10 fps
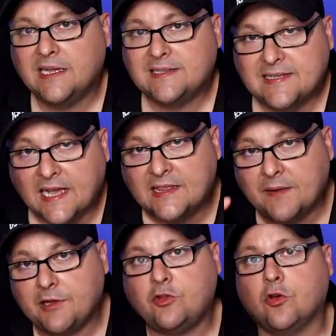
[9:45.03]

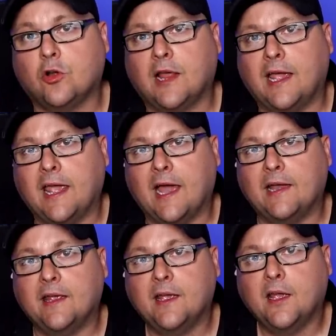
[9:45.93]
Sende bitiyor olay
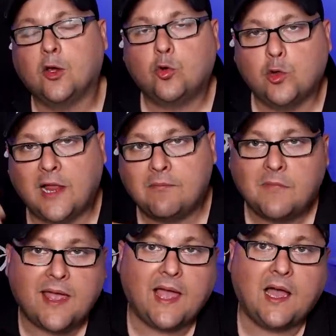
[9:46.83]
yani.
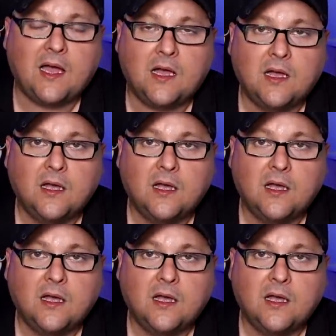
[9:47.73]
Kullanma ya.